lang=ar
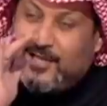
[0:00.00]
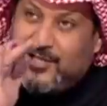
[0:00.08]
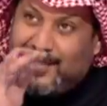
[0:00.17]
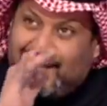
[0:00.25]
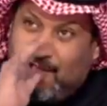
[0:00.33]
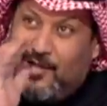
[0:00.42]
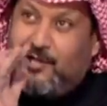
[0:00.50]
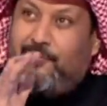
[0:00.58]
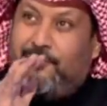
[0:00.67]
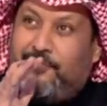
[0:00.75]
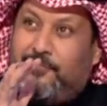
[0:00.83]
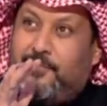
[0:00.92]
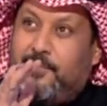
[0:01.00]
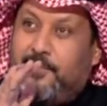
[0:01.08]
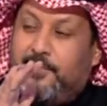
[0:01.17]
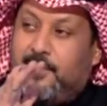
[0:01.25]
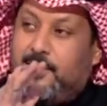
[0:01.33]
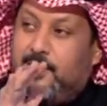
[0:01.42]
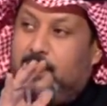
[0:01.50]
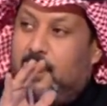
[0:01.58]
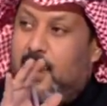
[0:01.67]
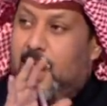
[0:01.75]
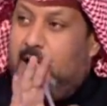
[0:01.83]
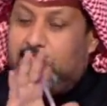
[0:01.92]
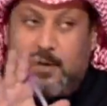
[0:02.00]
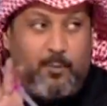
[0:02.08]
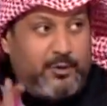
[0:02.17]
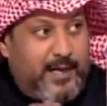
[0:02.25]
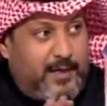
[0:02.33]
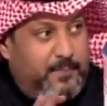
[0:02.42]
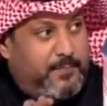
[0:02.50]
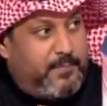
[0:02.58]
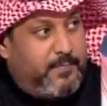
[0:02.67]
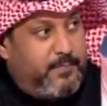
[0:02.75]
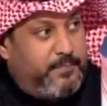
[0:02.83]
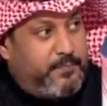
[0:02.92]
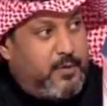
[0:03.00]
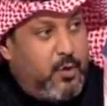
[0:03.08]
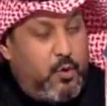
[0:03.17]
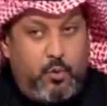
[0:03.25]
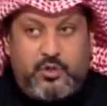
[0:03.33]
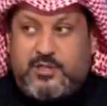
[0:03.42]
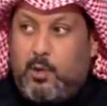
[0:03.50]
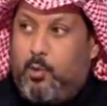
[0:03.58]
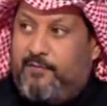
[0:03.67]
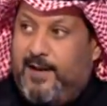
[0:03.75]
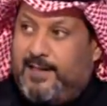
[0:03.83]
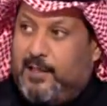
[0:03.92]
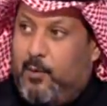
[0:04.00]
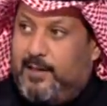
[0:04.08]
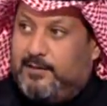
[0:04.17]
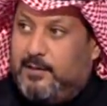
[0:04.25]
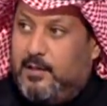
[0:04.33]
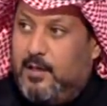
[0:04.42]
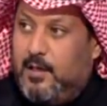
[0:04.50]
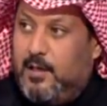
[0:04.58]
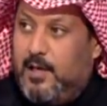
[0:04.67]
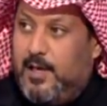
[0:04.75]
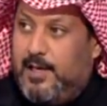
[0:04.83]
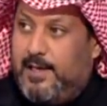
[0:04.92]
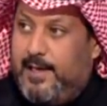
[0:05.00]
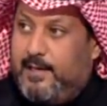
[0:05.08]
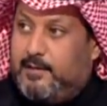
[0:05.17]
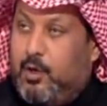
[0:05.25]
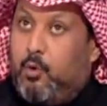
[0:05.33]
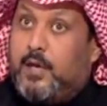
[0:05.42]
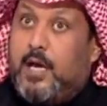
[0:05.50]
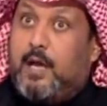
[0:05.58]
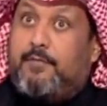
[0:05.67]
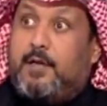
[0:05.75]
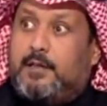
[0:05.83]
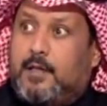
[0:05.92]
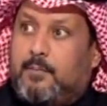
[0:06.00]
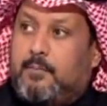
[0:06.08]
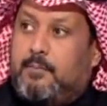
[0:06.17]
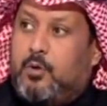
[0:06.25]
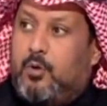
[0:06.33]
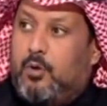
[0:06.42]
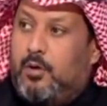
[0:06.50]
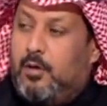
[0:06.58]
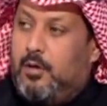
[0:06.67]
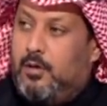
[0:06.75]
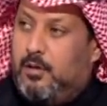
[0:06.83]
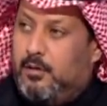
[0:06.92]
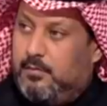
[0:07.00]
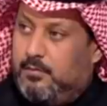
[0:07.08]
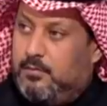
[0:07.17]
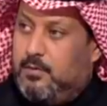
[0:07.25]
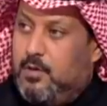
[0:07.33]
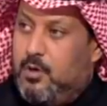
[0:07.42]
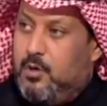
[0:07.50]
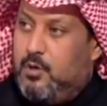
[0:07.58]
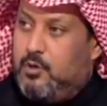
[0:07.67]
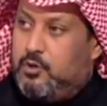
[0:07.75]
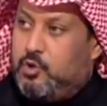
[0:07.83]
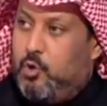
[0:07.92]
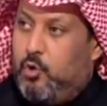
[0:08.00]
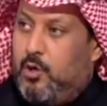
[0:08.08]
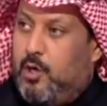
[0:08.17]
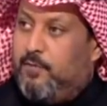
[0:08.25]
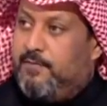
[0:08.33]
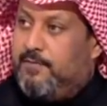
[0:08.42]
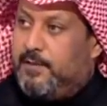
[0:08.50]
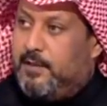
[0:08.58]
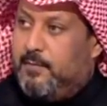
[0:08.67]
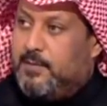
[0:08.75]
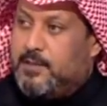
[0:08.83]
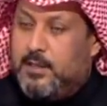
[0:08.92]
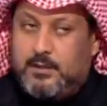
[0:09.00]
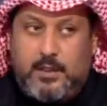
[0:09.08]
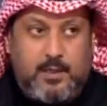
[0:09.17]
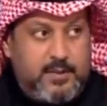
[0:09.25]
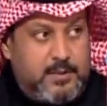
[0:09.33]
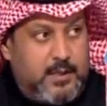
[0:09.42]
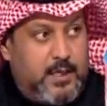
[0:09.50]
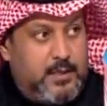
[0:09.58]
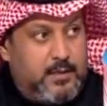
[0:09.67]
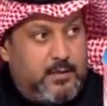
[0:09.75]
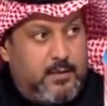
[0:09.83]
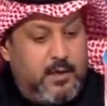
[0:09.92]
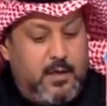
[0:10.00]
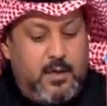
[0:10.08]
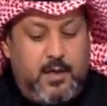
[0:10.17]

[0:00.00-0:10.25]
عشان تعرف هذا المدرب وش سوى في الأدوات اللي عنده وكيف قدر بكل سهولة وفي فترة بسيطة أنه بس يغير